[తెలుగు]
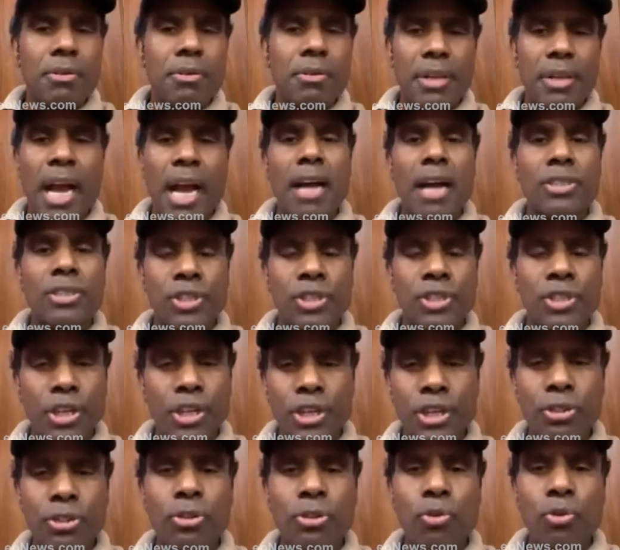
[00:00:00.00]
యా
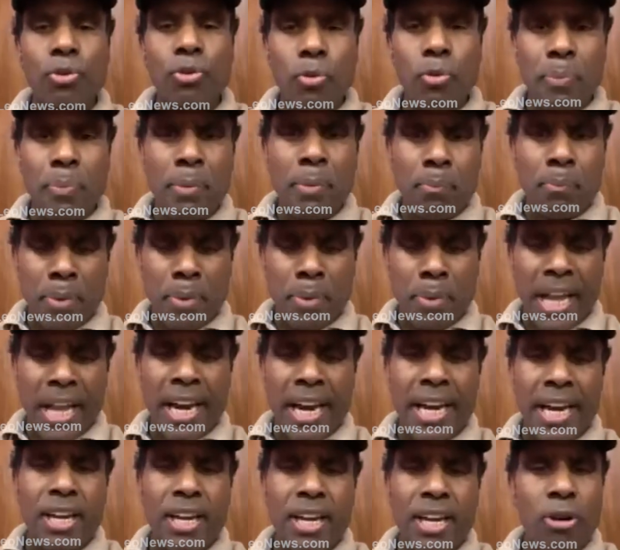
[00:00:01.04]
శ్రీను నువ్వు
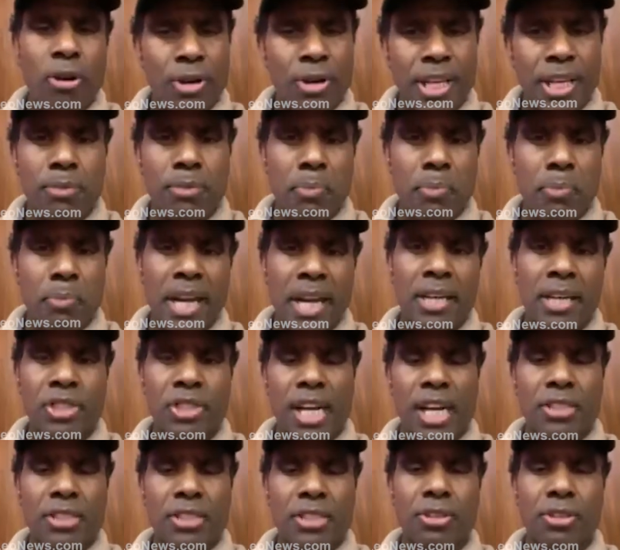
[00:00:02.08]
ప్రేయర్ అడిగావు నీకు ప్రేయర్
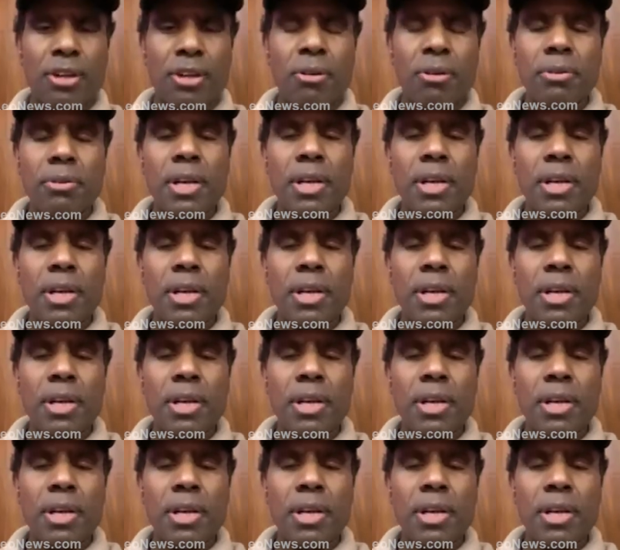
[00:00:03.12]
చేస్తున్నావు